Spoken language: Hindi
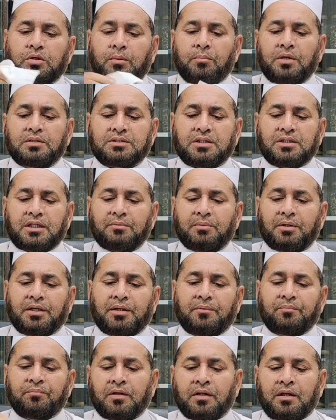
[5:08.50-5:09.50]
रिजल्ट मिले
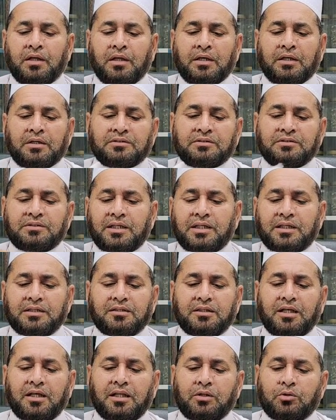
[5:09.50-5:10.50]
ये
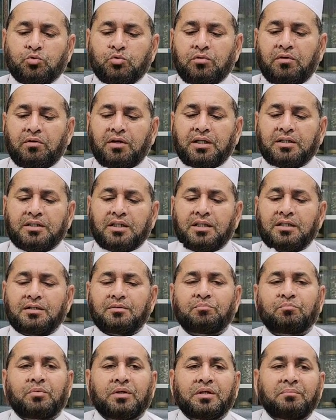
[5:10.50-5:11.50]
तेल धुआं वाला तेल
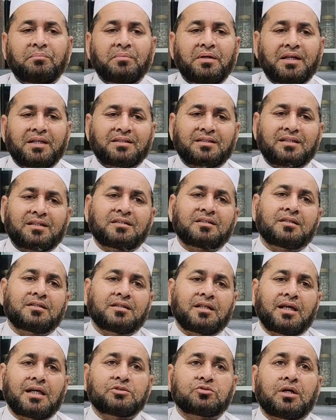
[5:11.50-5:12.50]
बड़ी मेहनत के साथ
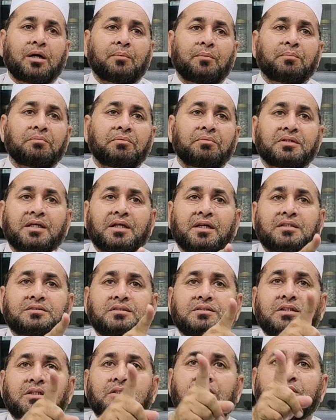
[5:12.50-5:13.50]
तैयार होता है अभी भी देख रहे
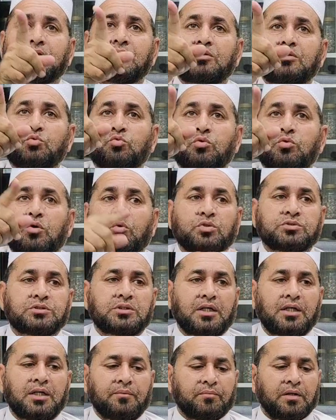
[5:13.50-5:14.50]
हैं ये धुआं उठ
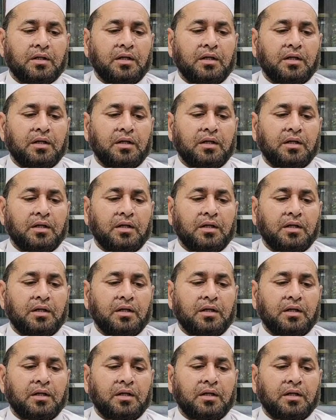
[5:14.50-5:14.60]
रहा है